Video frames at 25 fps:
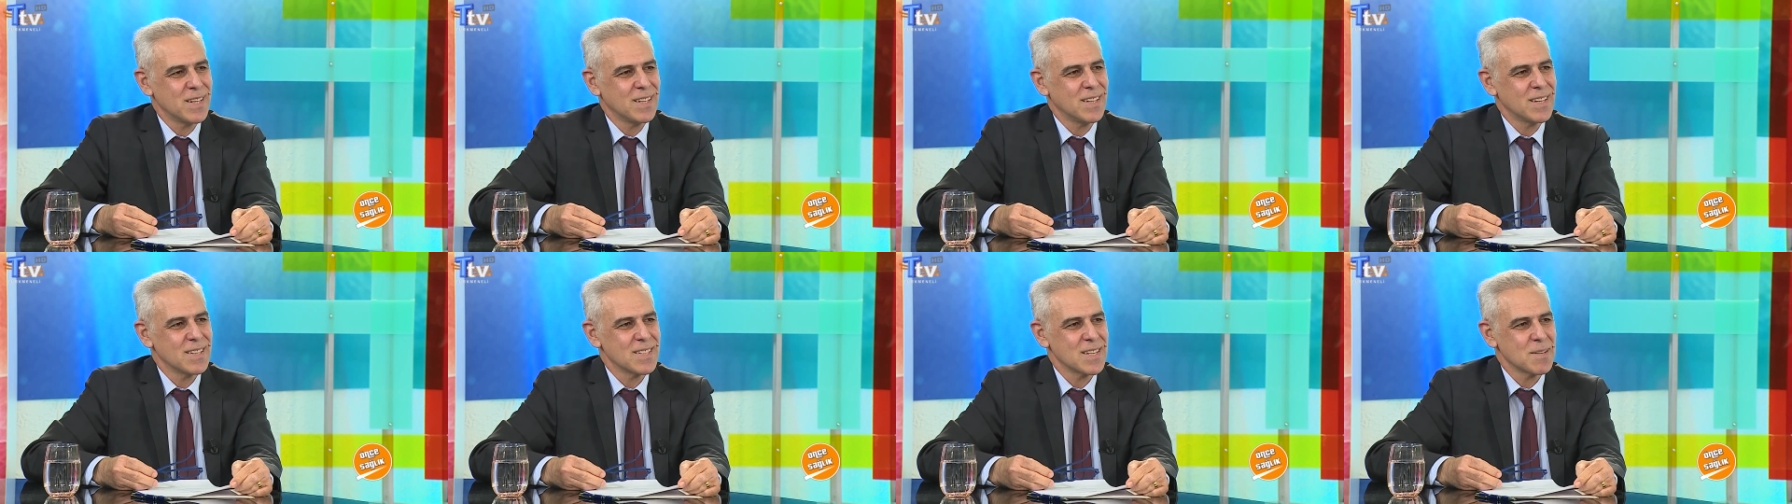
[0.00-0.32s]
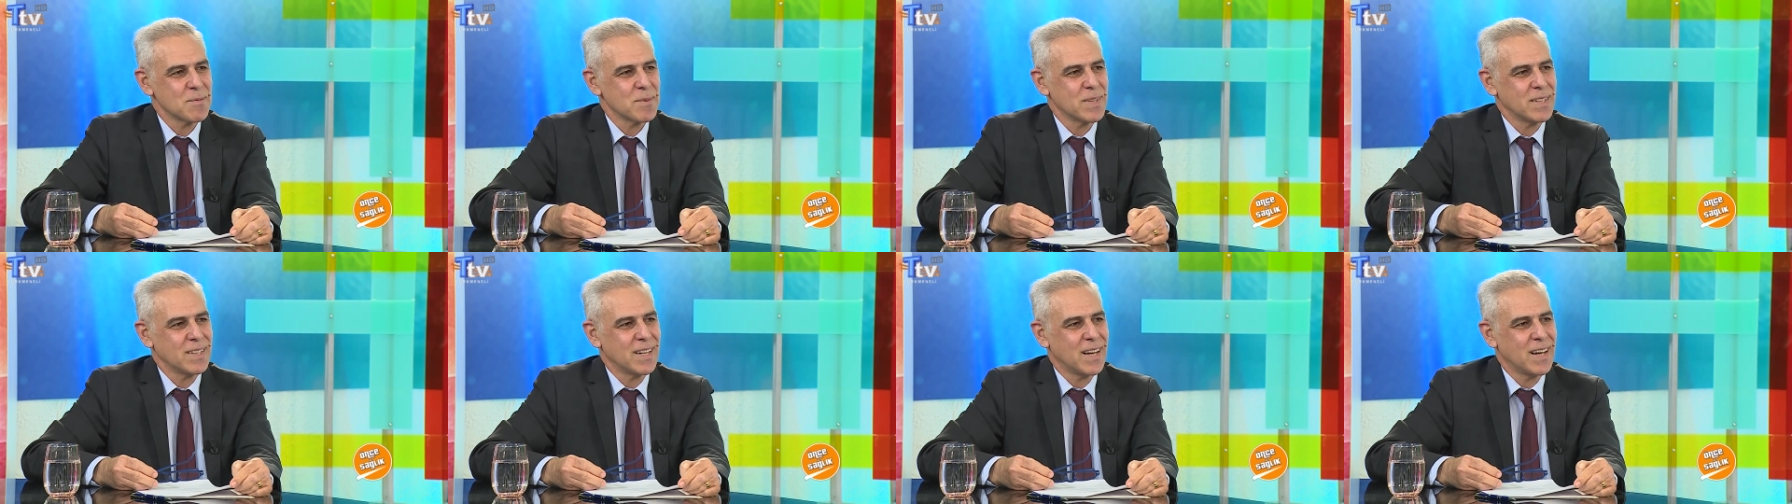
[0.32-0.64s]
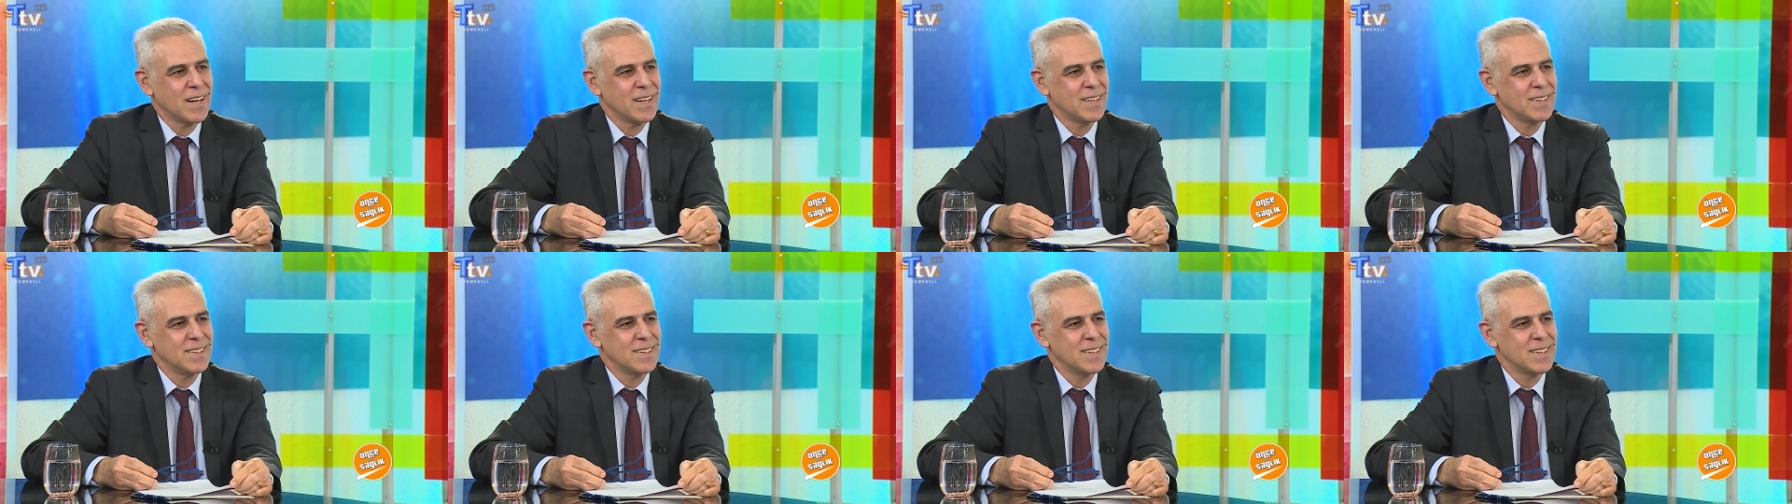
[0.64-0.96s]
bize de zaman
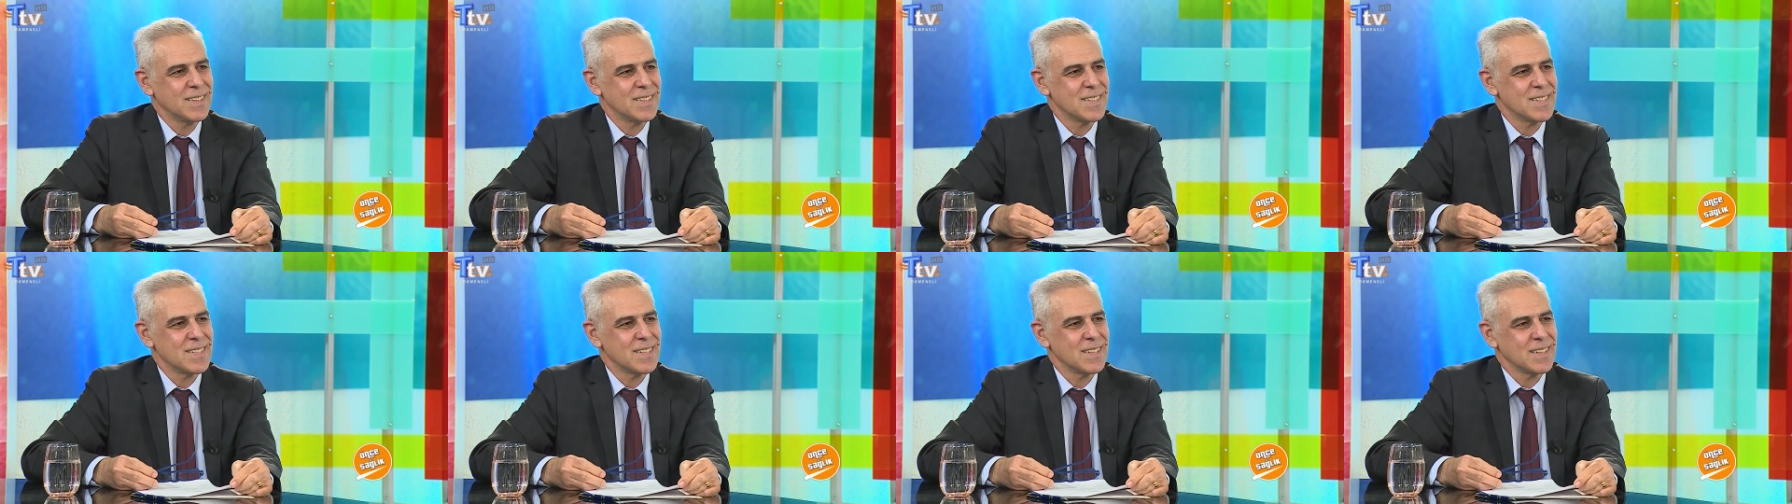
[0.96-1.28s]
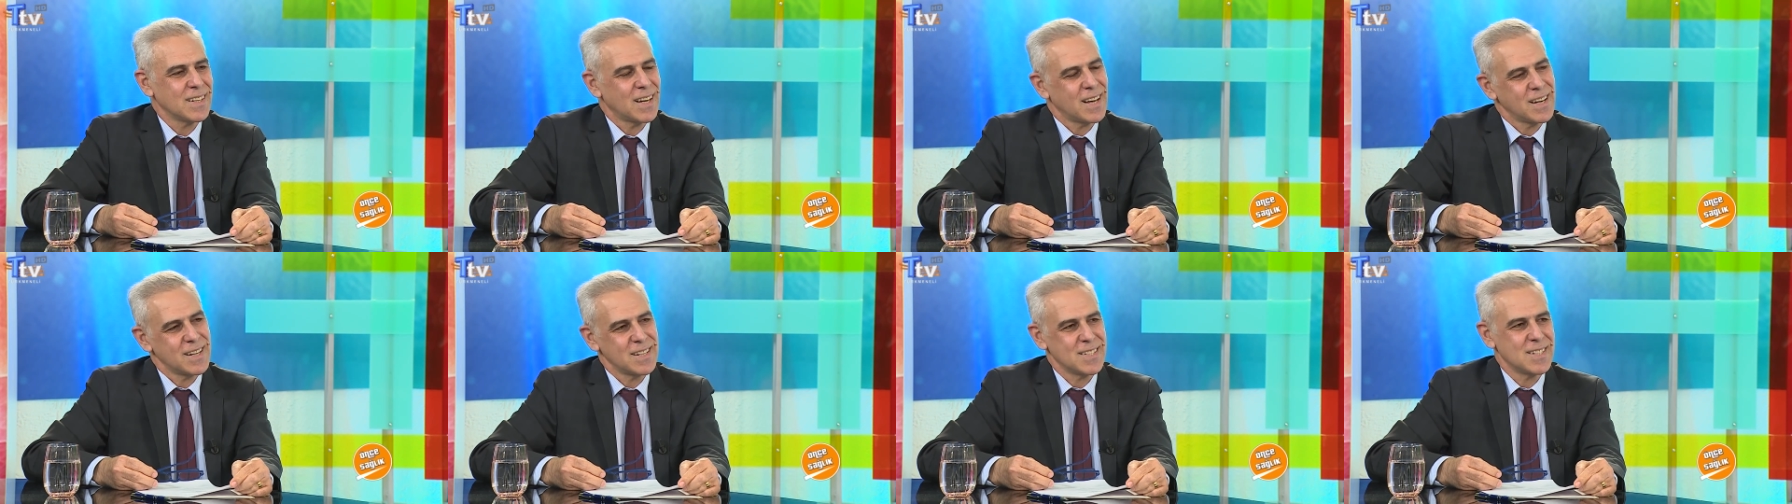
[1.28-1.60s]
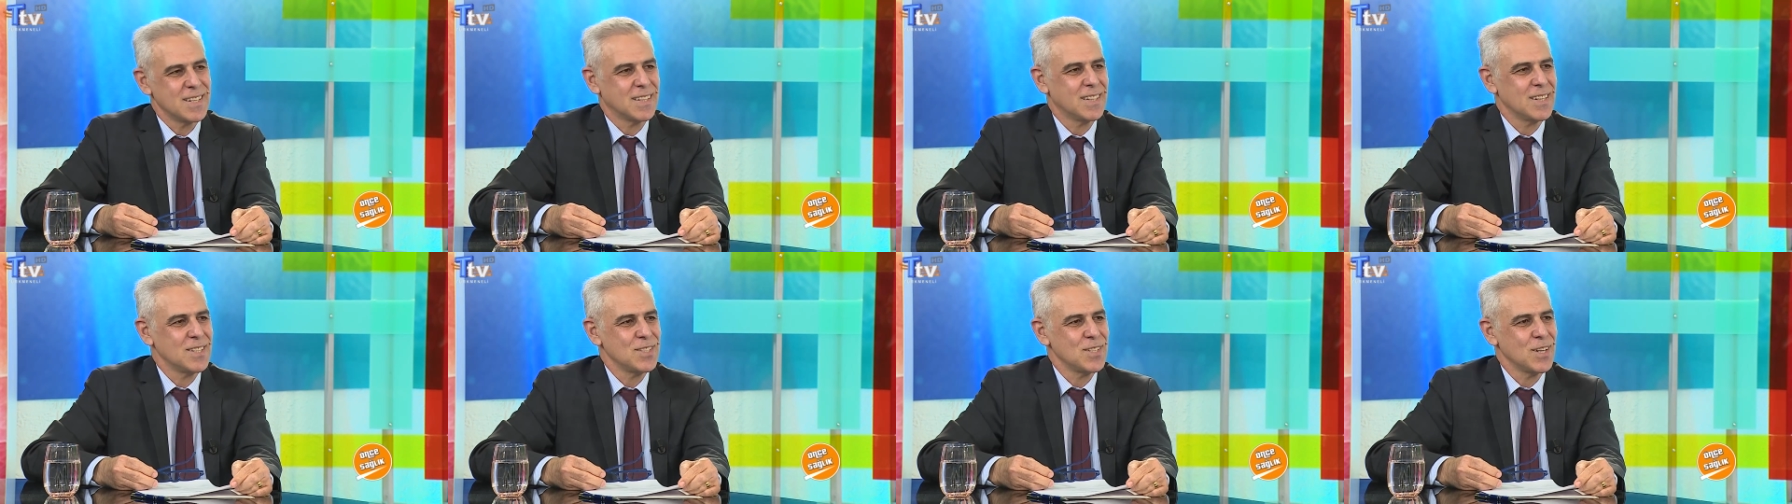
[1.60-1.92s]
ayırdığınız için
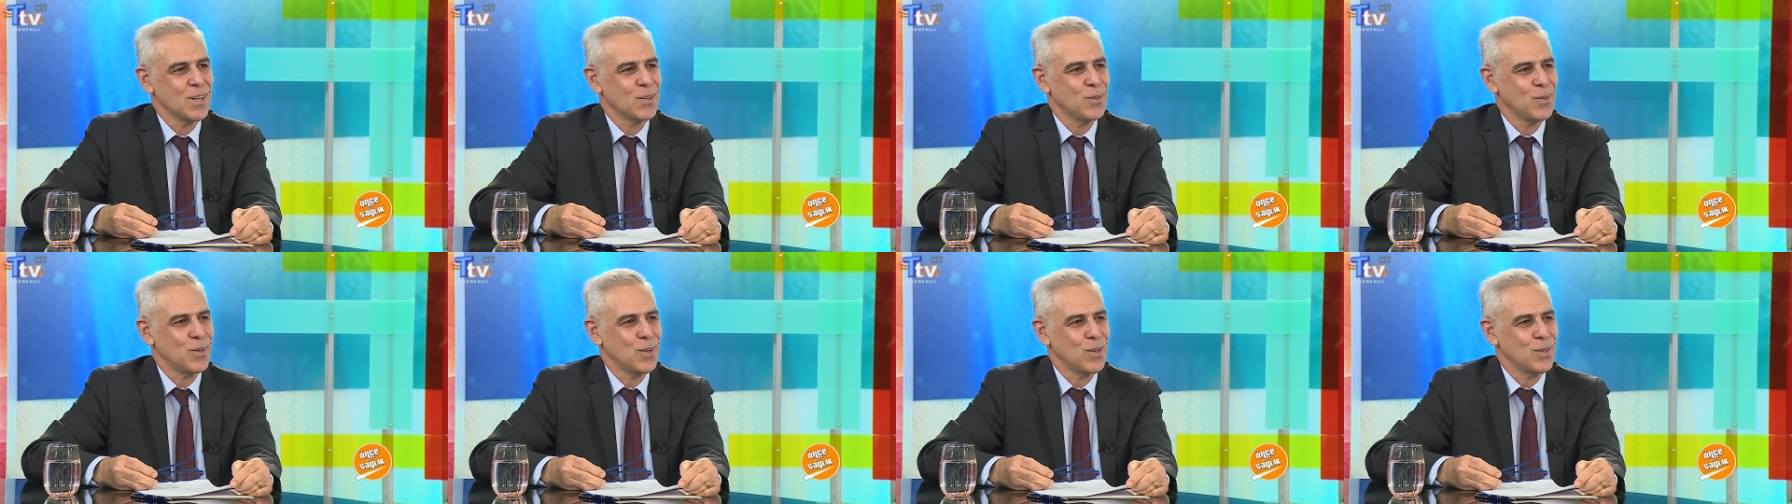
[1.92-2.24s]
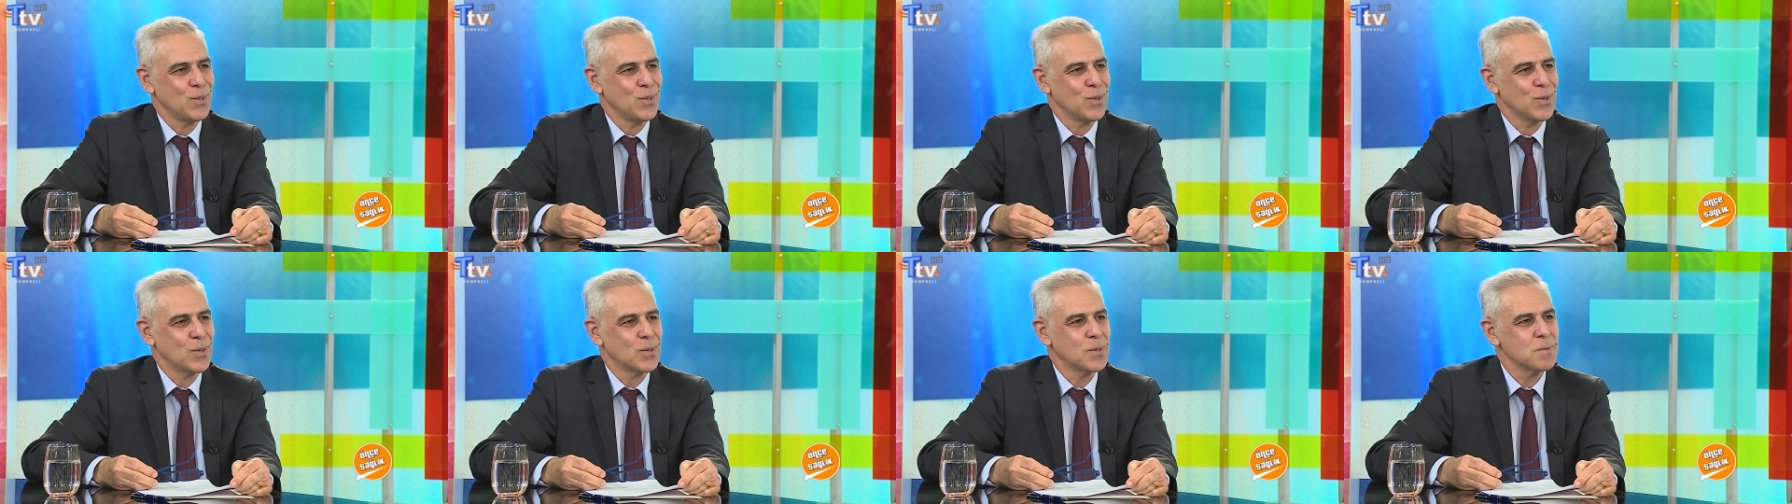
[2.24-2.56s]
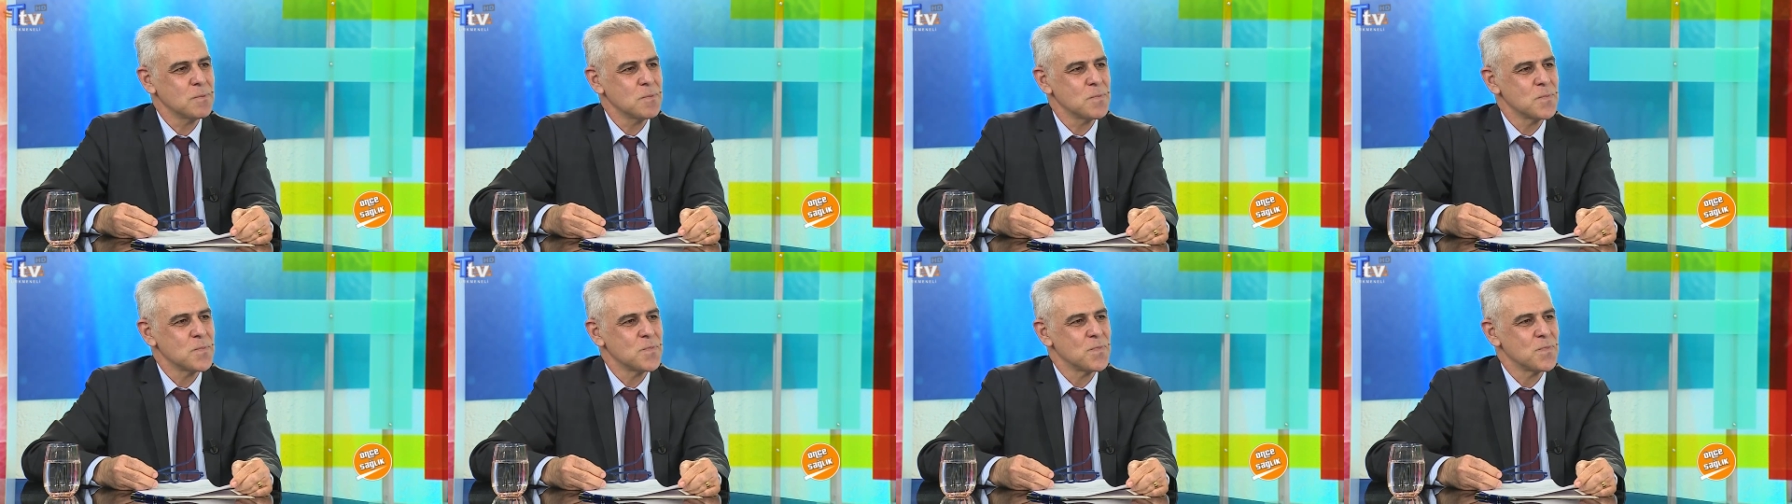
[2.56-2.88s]
ayrıca teşekkür ediyorum.